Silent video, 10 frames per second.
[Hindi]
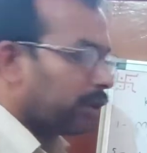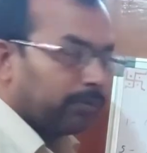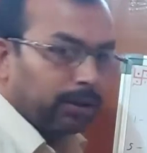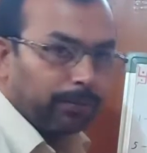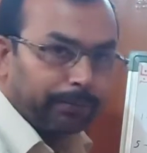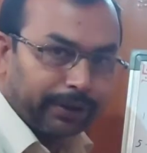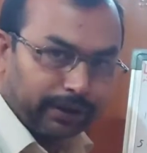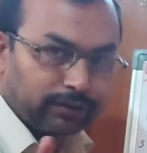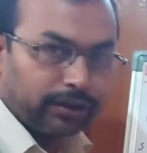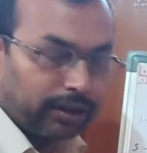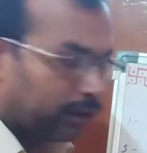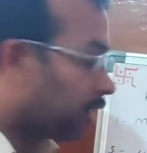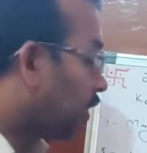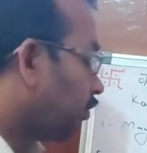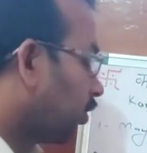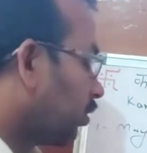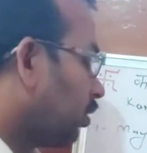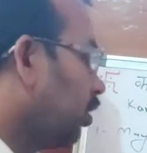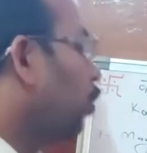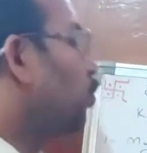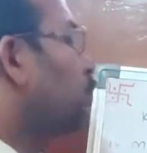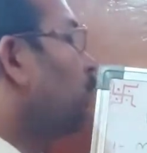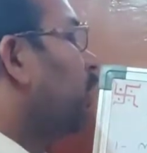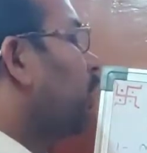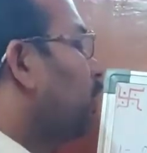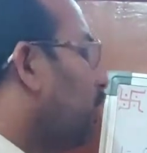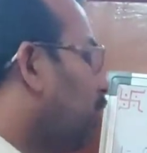में भी परेशानी आ सकती है उसको लेकर